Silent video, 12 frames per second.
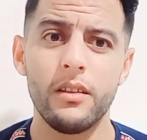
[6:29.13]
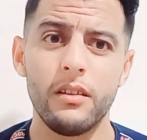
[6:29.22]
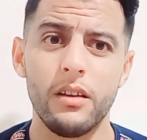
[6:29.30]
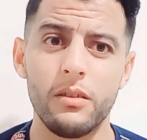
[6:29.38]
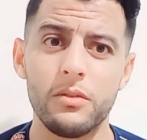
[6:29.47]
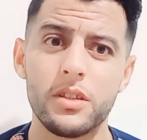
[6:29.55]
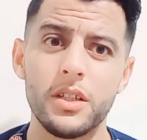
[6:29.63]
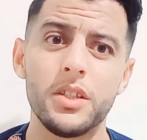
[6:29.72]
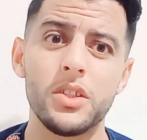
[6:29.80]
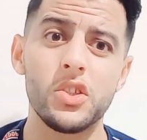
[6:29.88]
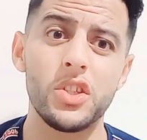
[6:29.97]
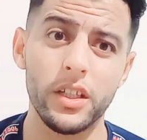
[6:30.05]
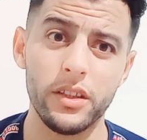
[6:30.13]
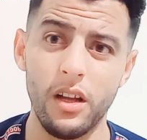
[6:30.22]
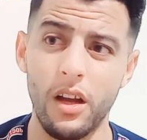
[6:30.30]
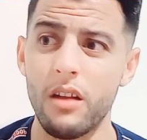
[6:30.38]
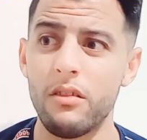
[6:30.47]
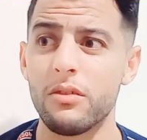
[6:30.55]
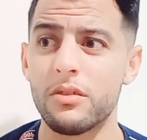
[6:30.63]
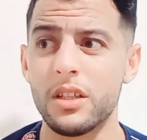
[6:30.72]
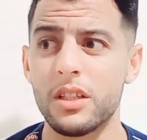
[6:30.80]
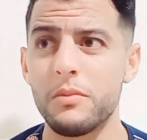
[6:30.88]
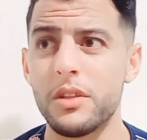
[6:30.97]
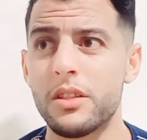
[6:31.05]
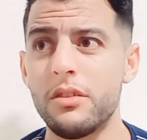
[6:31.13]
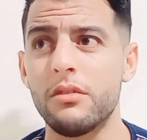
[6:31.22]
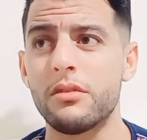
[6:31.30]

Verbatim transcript: او شي شي يعطي الحلوى شي يتمتع